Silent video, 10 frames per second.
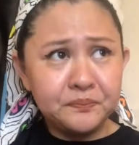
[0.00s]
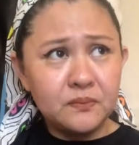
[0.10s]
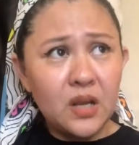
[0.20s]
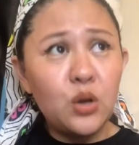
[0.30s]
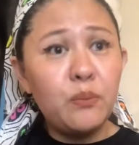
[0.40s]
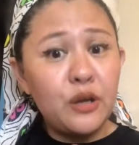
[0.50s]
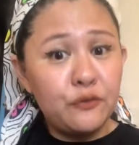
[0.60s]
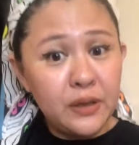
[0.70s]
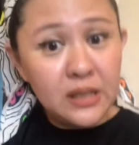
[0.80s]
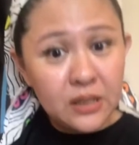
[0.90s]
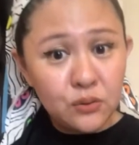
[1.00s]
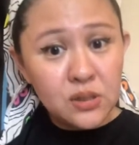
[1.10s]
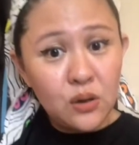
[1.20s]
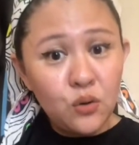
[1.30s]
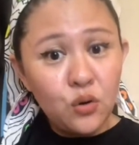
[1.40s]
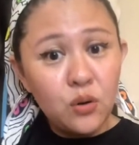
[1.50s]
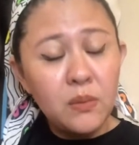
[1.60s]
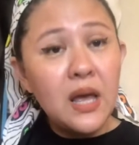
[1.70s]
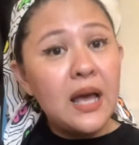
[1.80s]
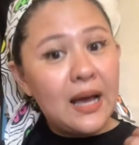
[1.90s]
ano ba yung feel nito sa loob,
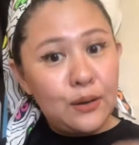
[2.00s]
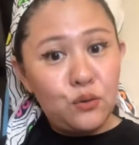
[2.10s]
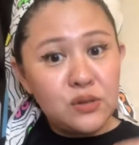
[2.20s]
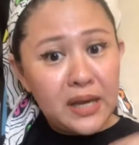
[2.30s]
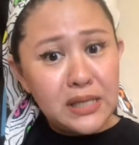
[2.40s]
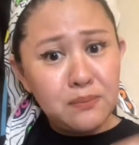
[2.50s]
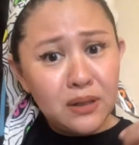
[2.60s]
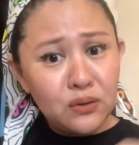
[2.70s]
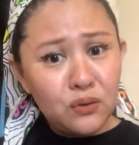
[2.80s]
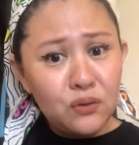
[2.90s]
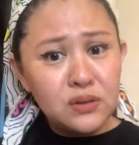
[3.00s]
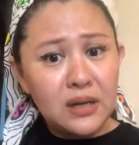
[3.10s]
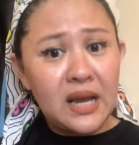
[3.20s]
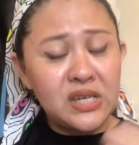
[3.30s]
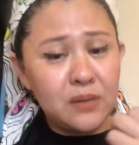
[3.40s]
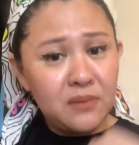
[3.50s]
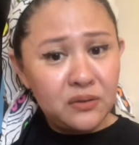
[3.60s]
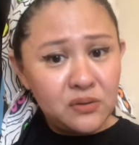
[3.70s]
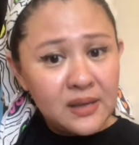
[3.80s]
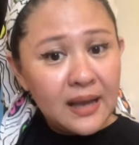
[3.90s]
anong size ba to, kasya ba
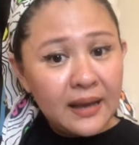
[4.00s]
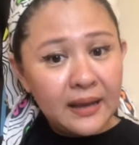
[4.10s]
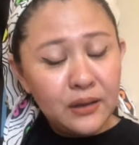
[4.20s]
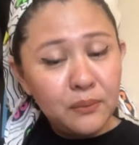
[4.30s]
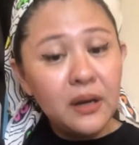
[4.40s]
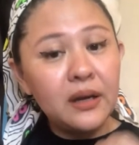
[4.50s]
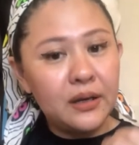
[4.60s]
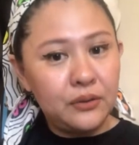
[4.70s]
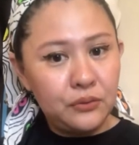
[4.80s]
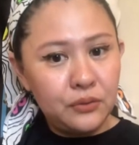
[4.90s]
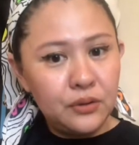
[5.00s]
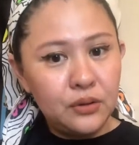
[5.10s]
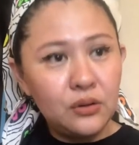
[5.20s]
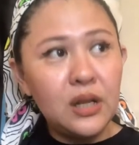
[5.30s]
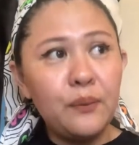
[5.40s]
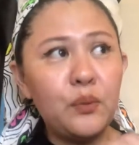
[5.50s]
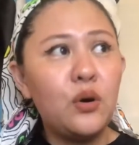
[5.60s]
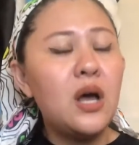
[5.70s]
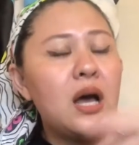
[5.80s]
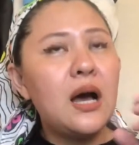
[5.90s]
to sa akin, yung mga ganun. Yun lang po,
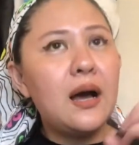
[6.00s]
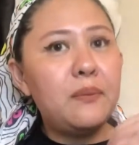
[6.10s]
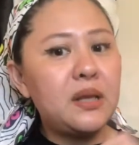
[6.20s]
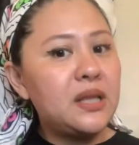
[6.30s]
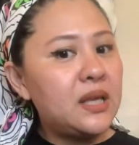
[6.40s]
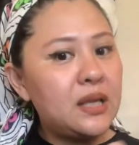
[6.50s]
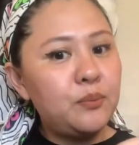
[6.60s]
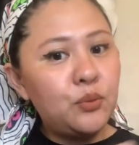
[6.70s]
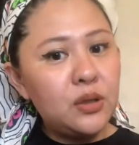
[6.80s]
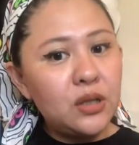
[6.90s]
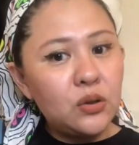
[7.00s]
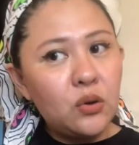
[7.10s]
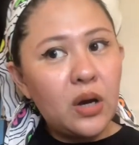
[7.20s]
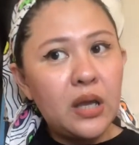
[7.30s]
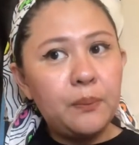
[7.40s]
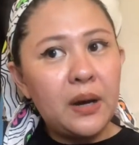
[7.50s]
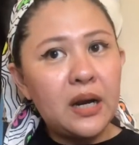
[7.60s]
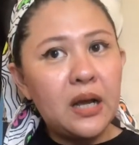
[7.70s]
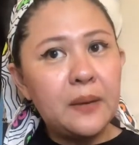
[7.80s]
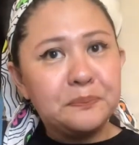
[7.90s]
ang mithiin ko dito ay para